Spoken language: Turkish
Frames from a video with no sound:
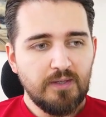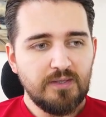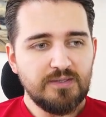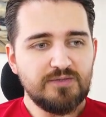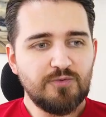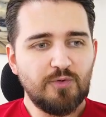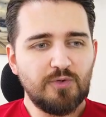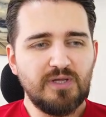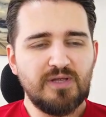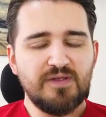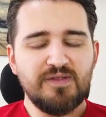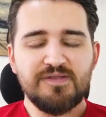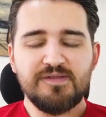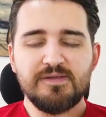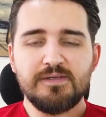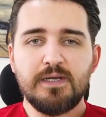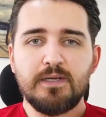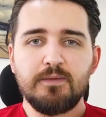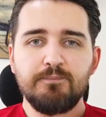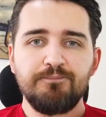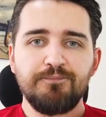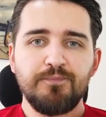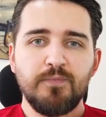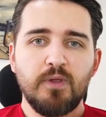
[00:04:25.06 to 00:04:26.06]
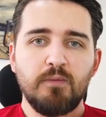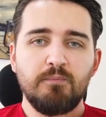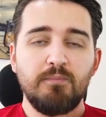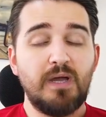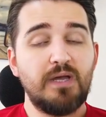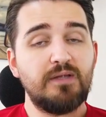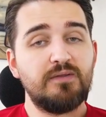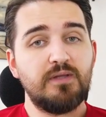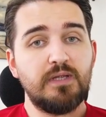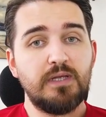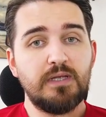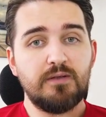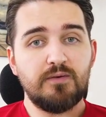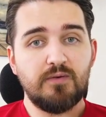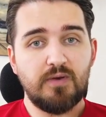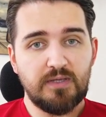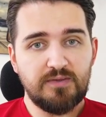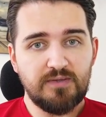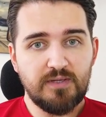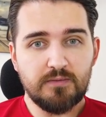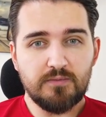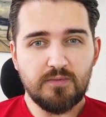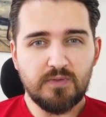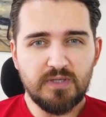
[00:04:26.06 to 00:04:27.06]
E, dolayısıyla ben de
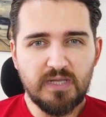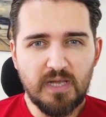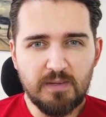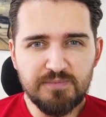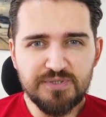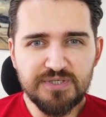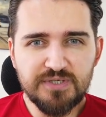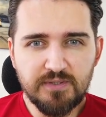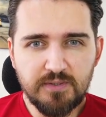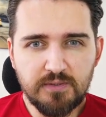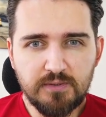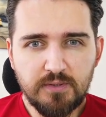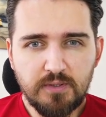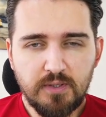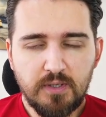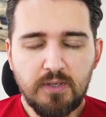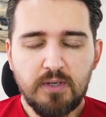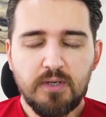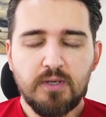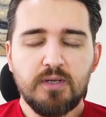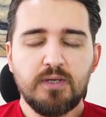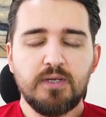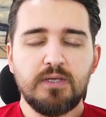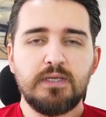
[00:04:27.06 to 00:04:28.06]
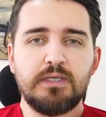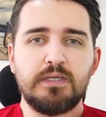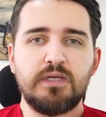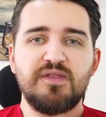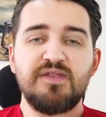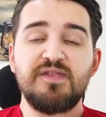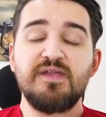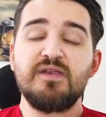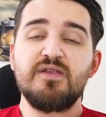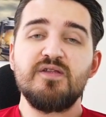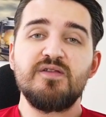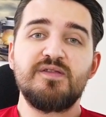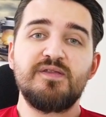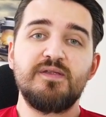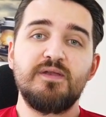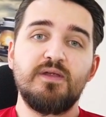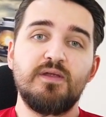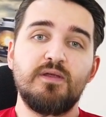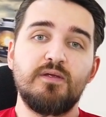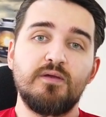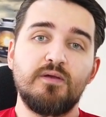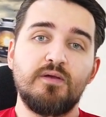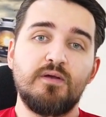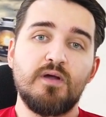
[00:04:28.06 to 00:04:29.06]
Red Dead Redemption'ın e,
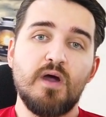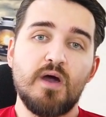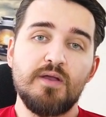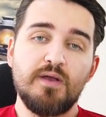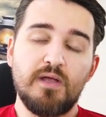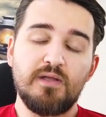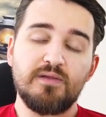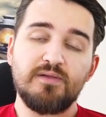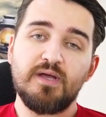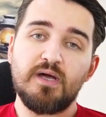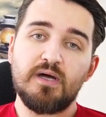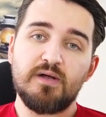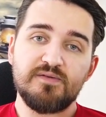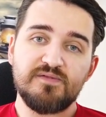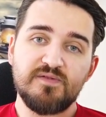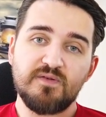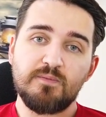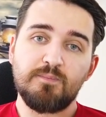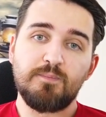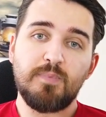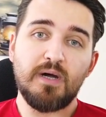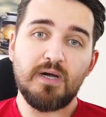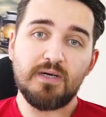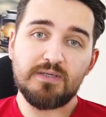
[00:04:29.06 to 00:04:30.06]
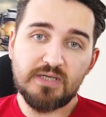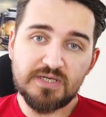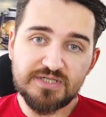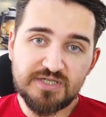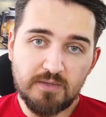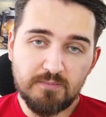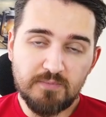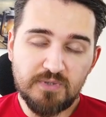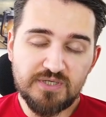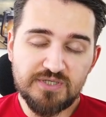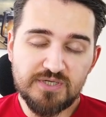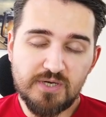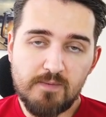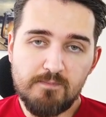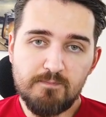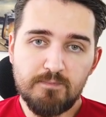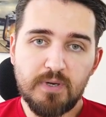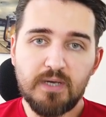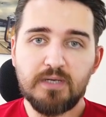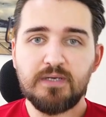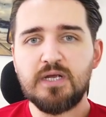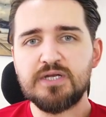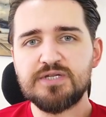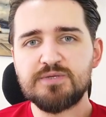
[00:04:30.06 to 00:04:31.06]
serisini kanalda artık paylaşamayacağım,
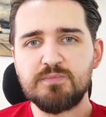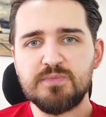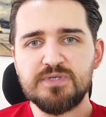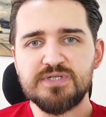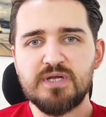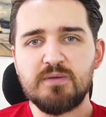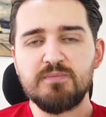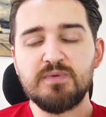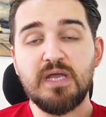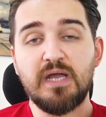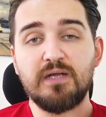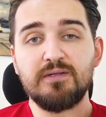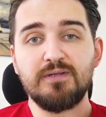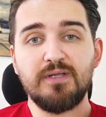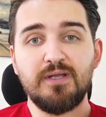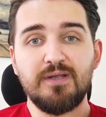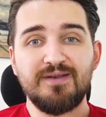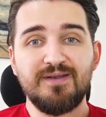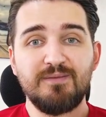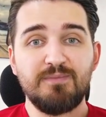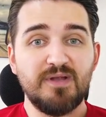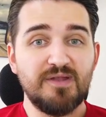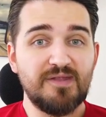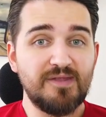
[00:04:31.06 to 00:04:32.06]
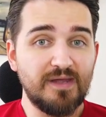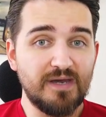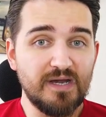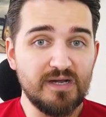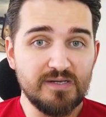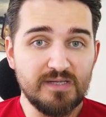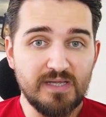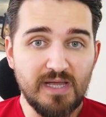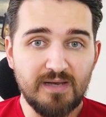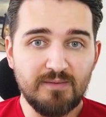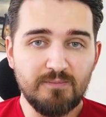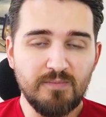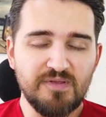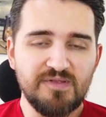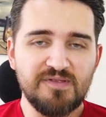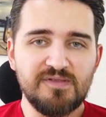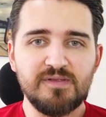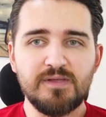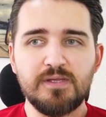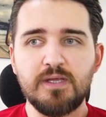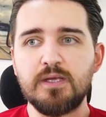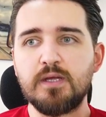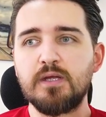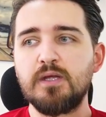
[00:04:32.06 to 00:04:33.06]
paylaşmayacağım kendilerine bir zarar
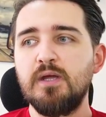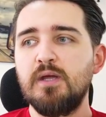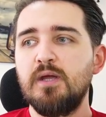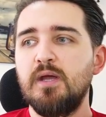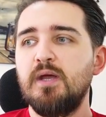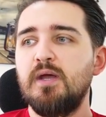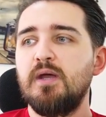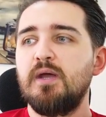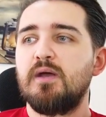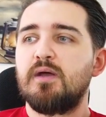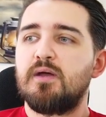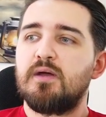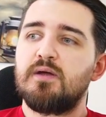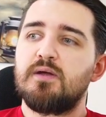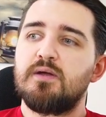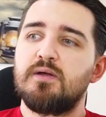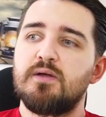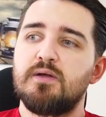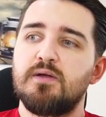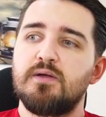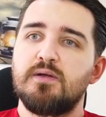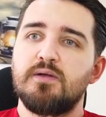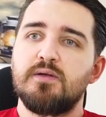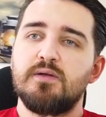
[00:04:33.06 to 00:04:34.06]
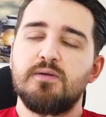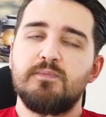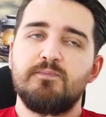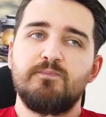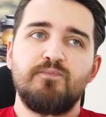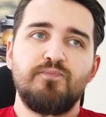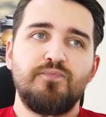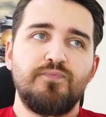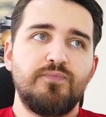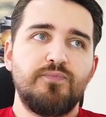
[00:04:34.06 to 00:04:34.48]
gelmesin diye. Eee